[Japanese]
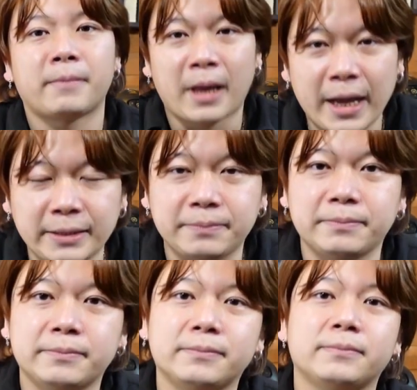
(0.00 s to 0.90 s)
はい、
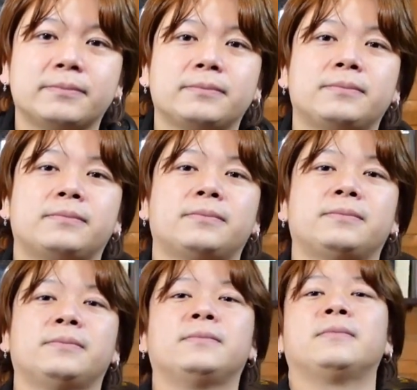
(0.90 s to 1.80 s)
紹介お願いし
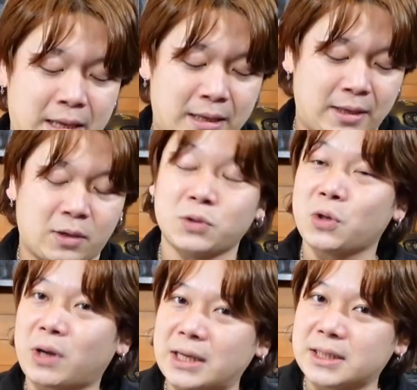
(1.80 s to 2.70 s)
ます。ご
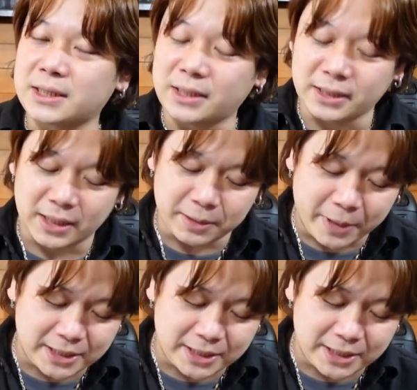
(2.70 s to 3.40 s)
紹介させていただきま